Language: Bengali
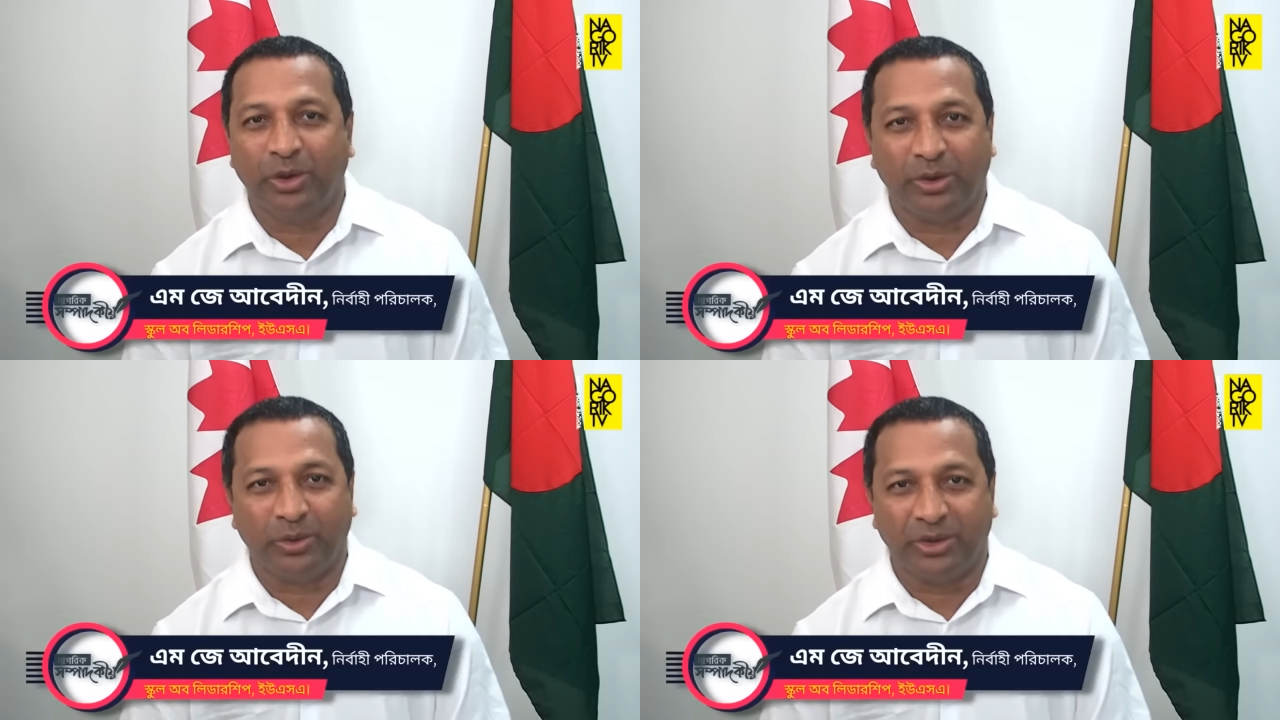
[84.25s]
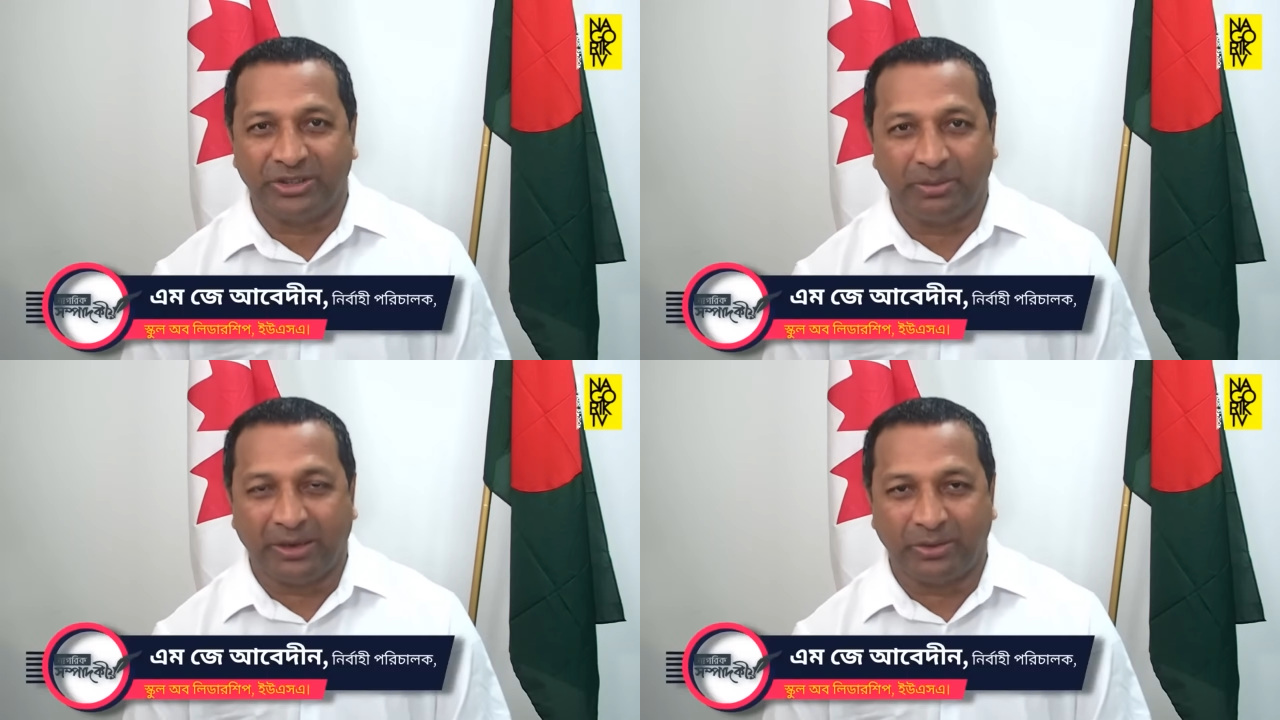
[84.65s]
তৈরি করেছে
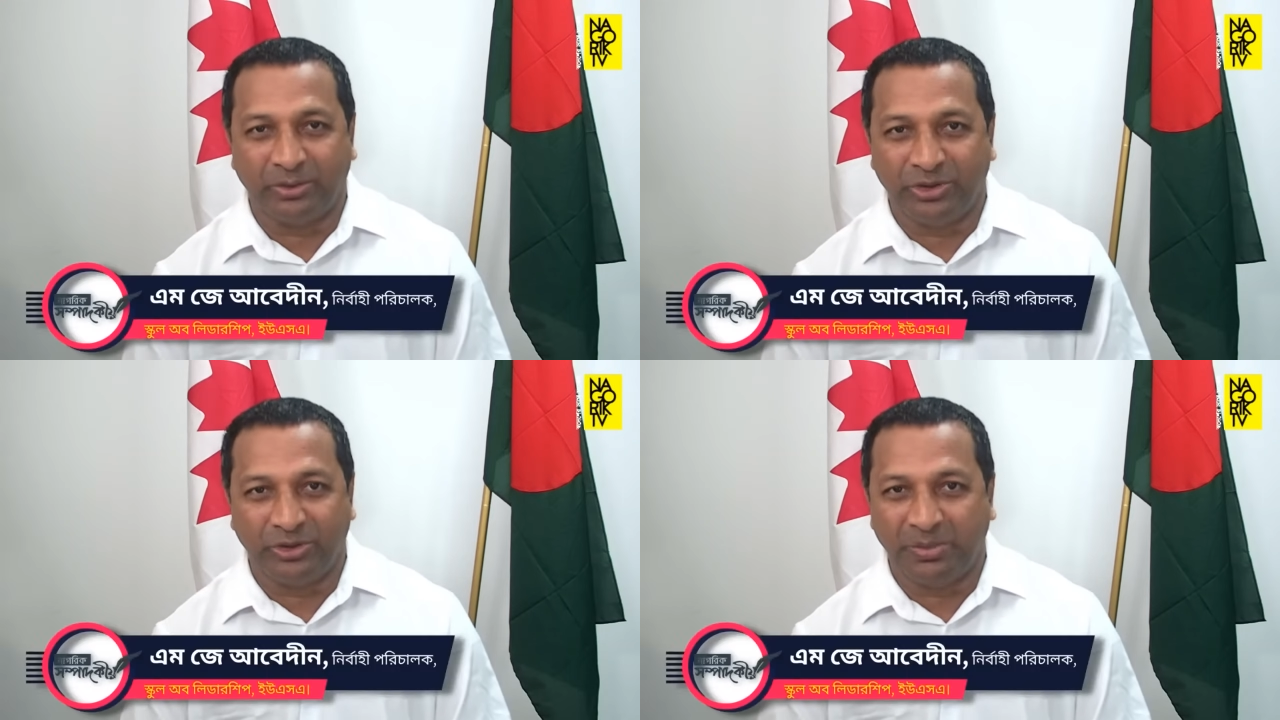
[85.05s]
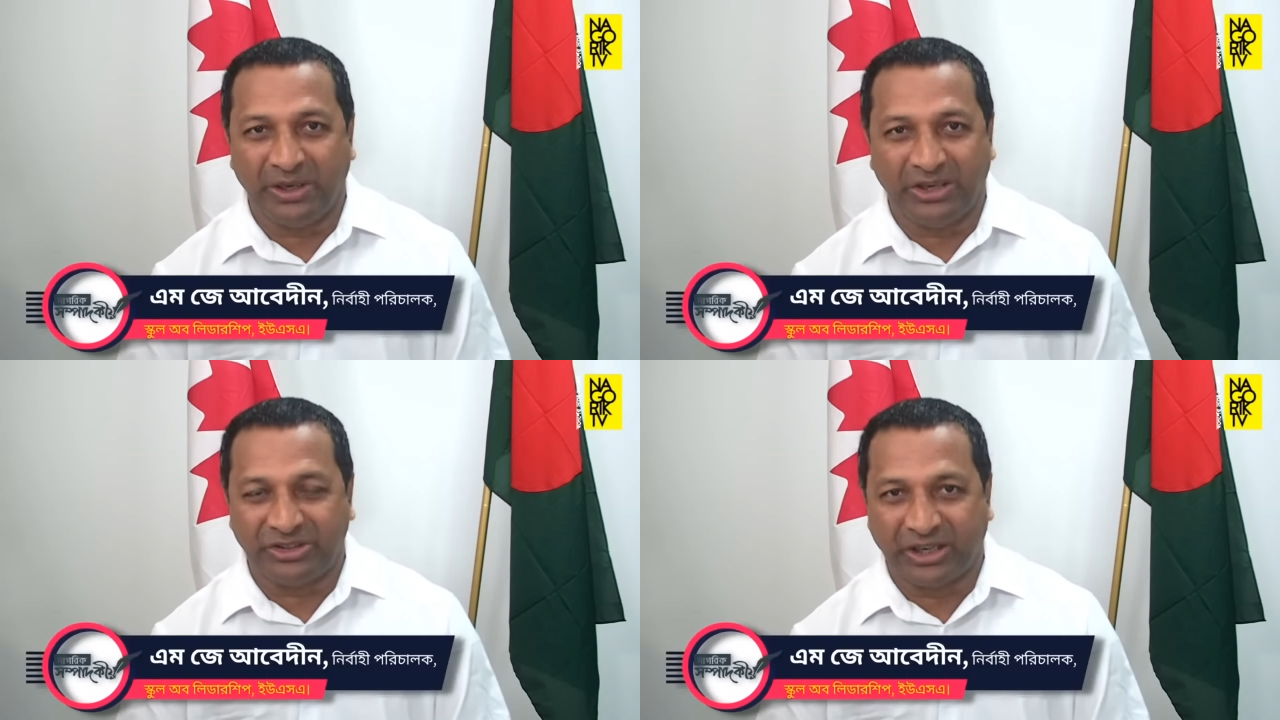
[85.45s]
ভারত উনিশশো
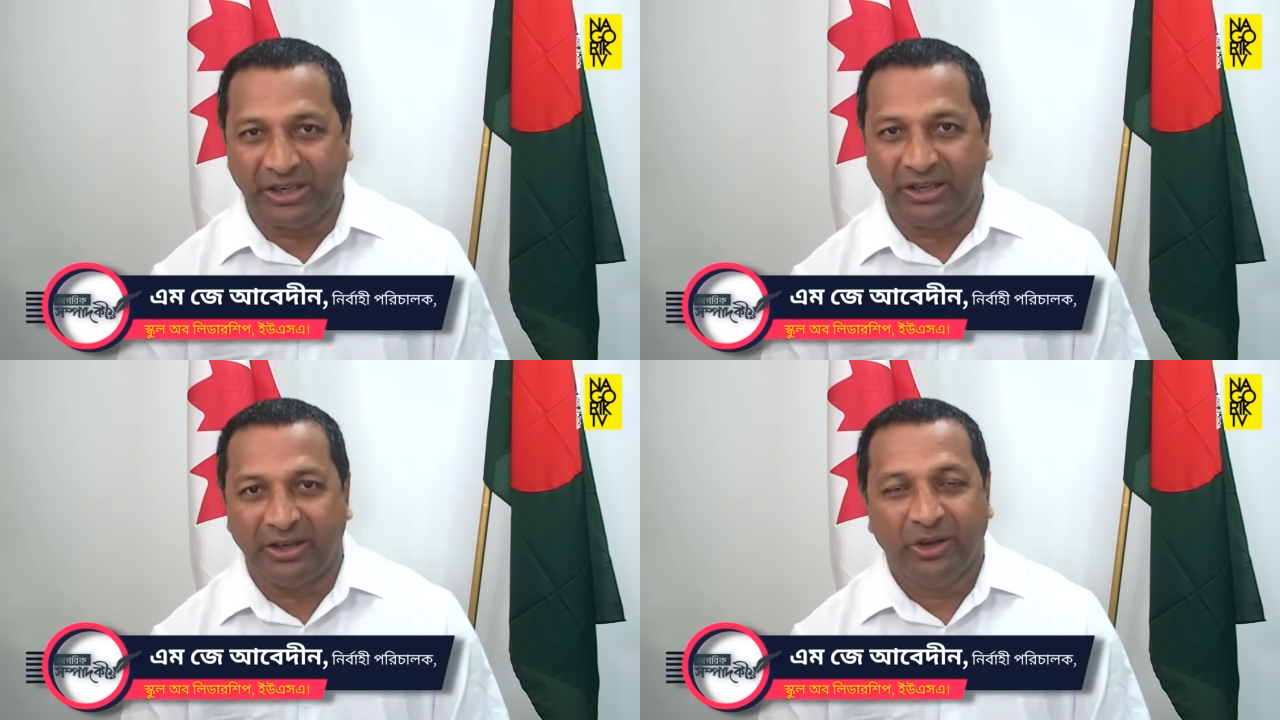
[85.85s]
বিরাশি সালের